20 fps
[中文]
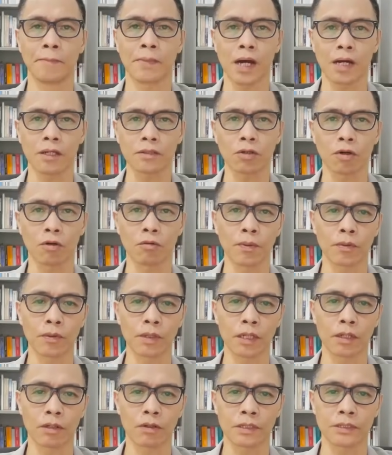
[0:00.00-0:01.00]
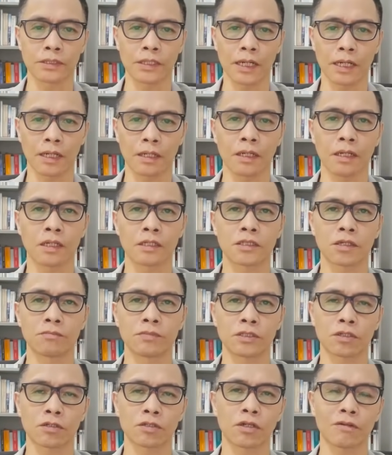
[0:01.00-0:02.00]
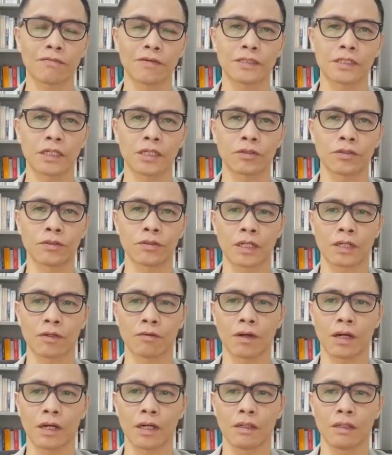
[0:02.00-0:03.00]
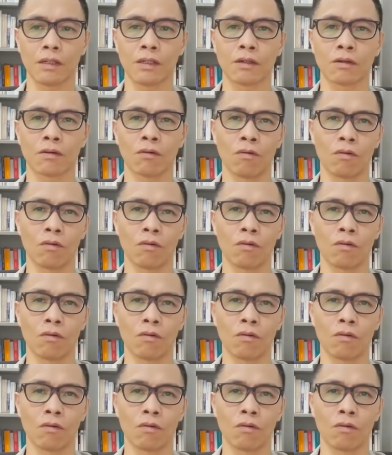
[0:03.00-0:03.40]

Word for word: 不肯与暴力割席，甚至想推翻政权的话，